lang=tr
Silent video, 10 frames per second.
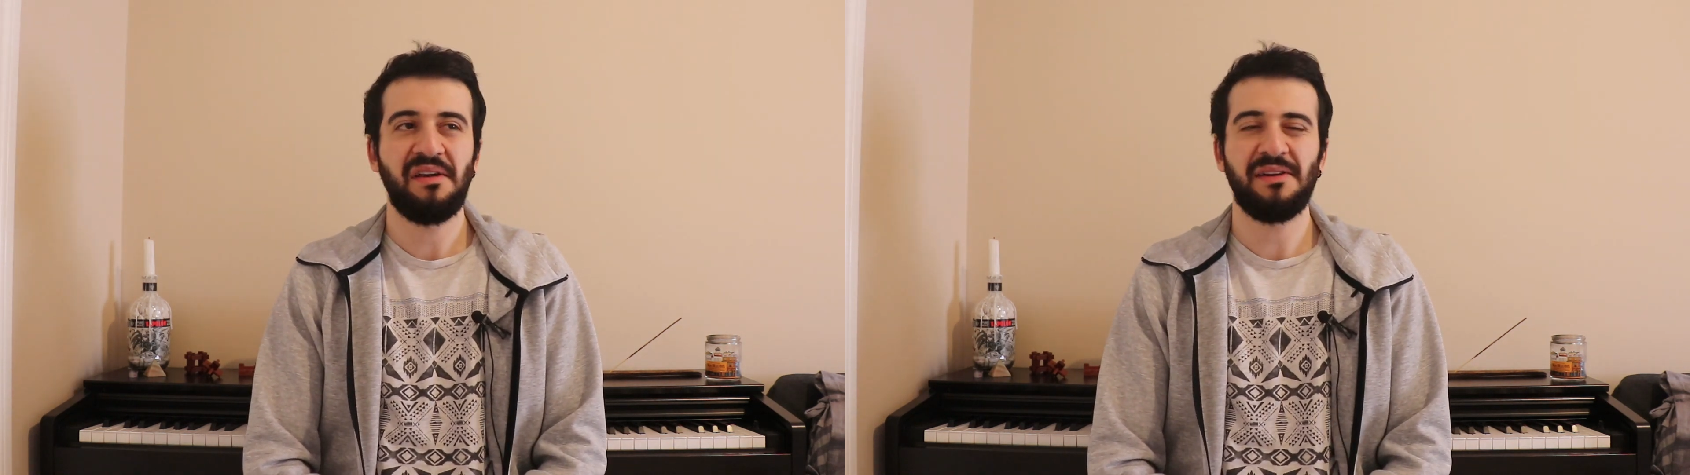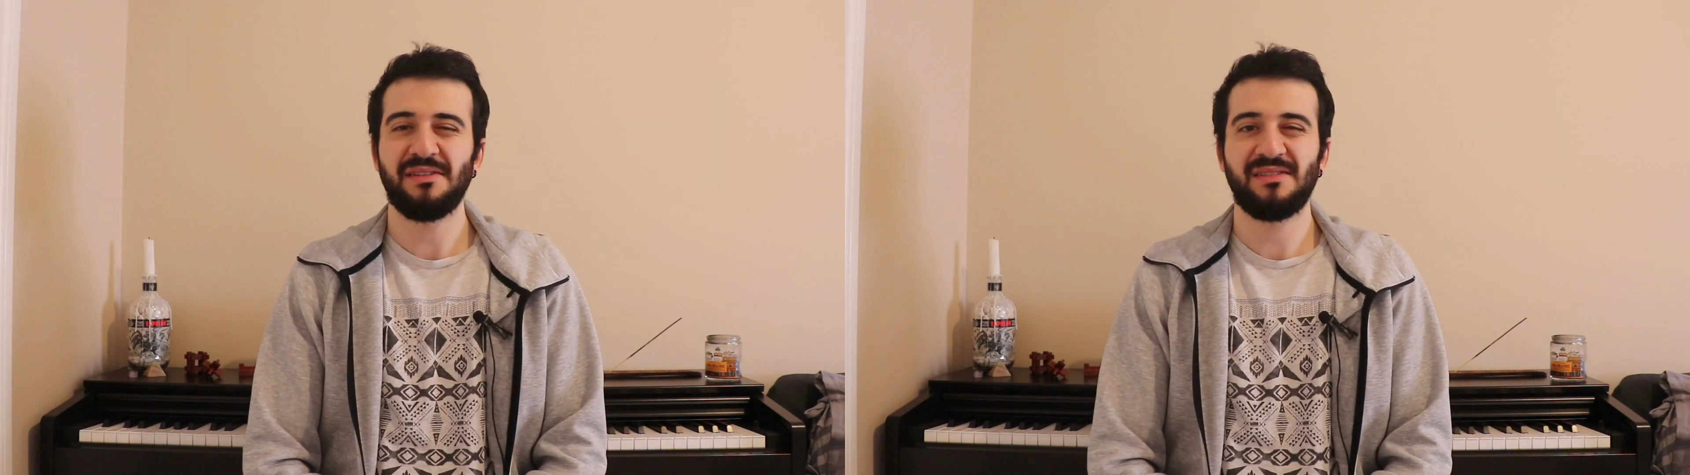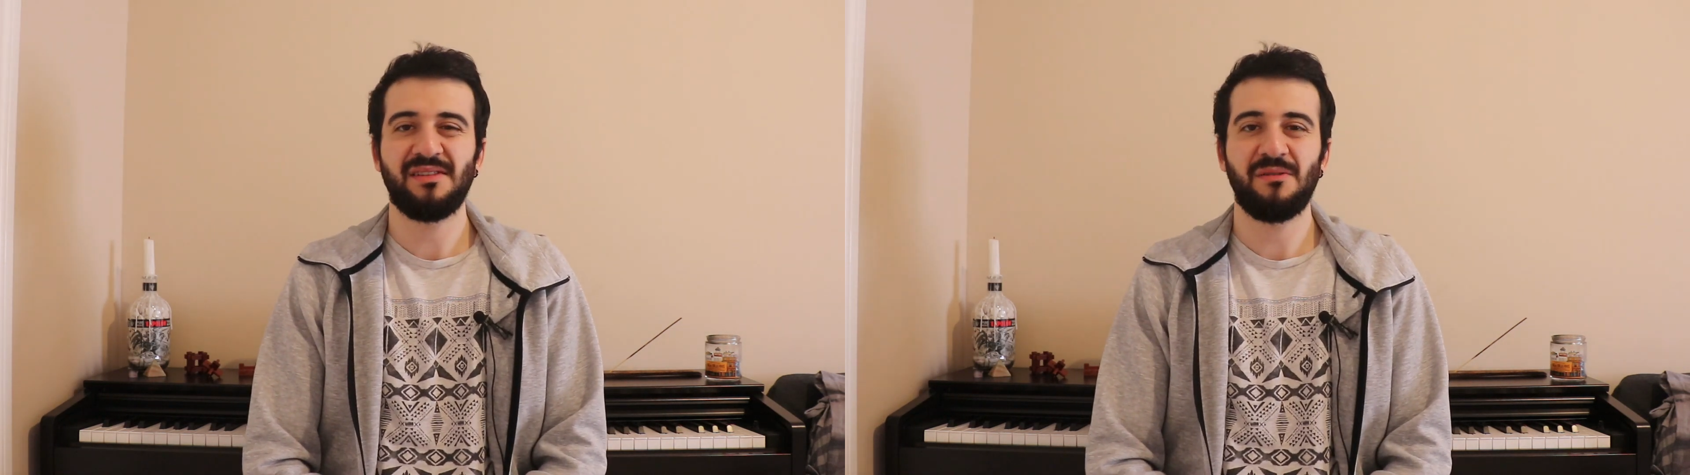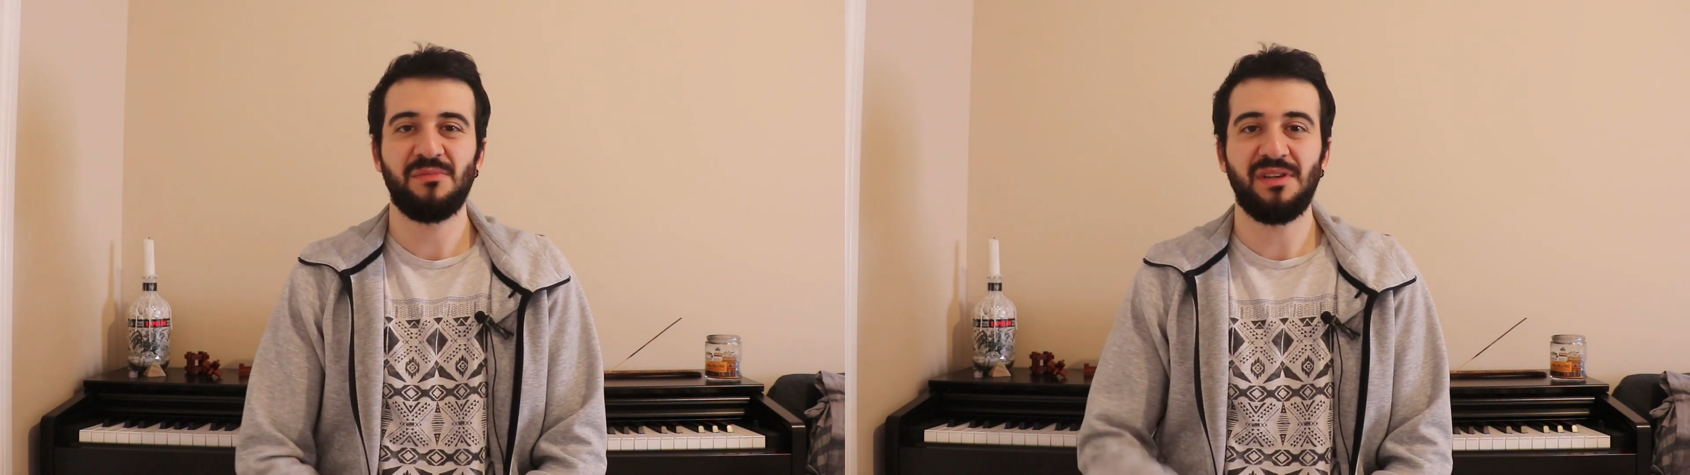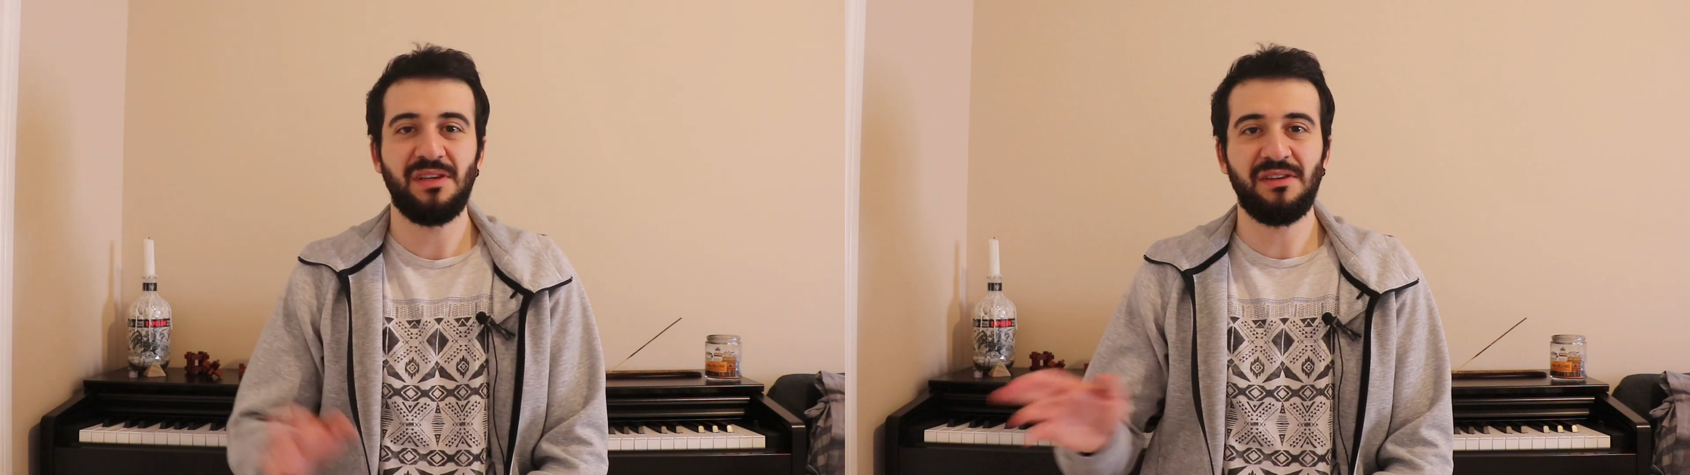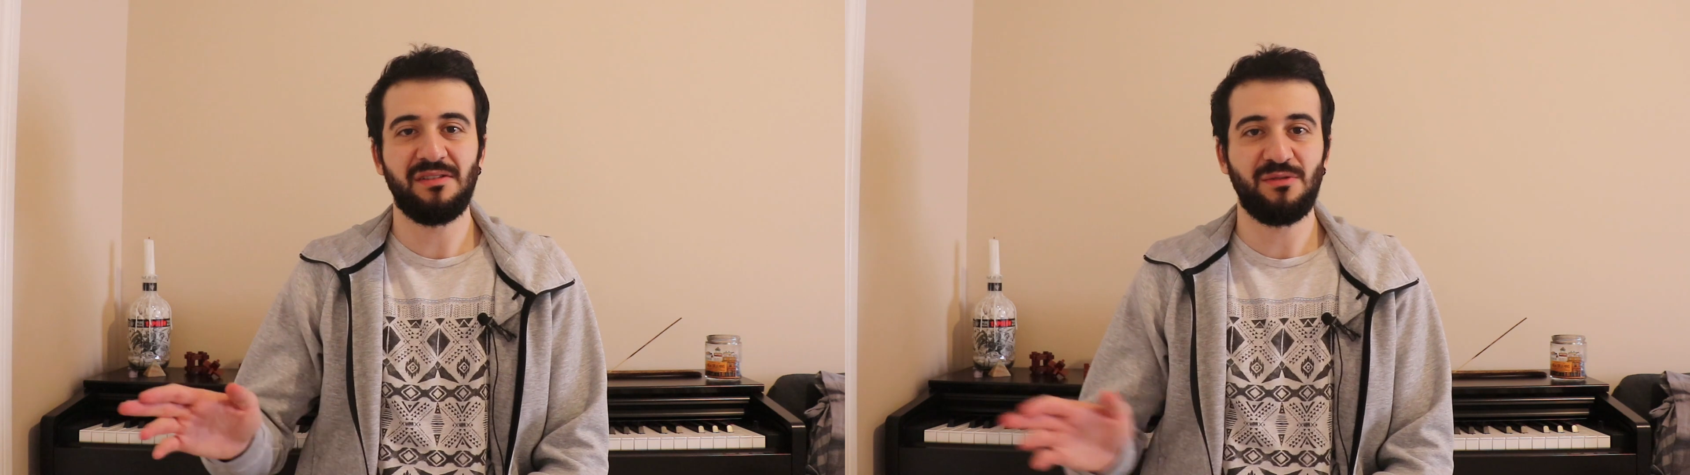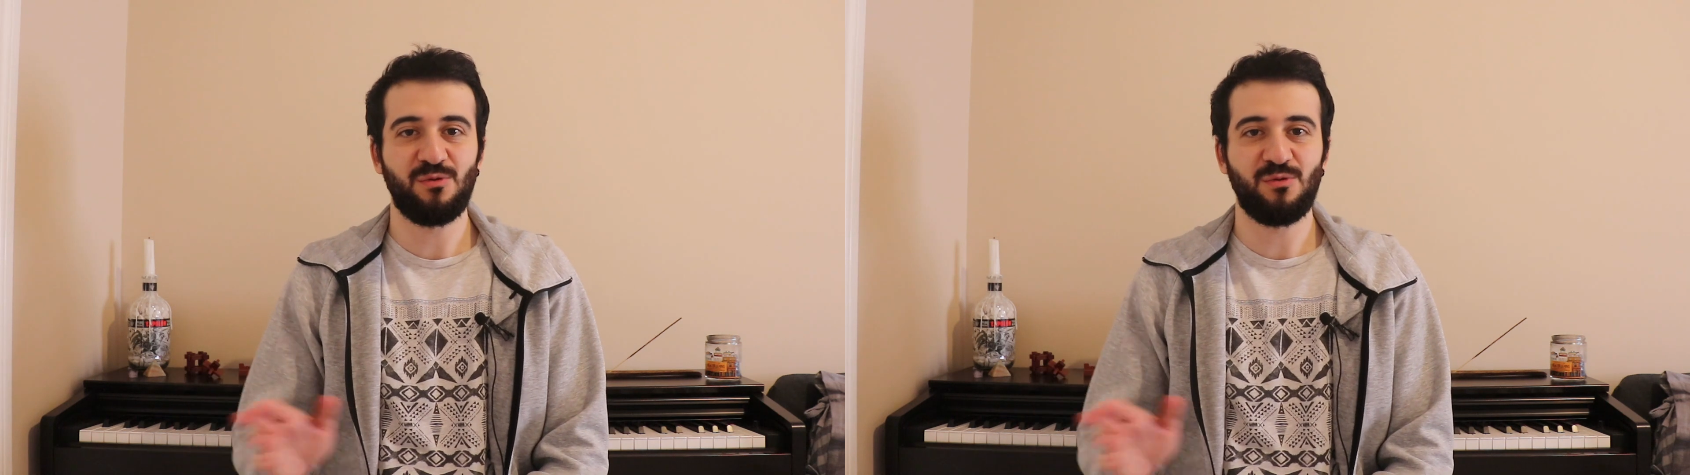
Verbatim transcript: en azından bir İran'a,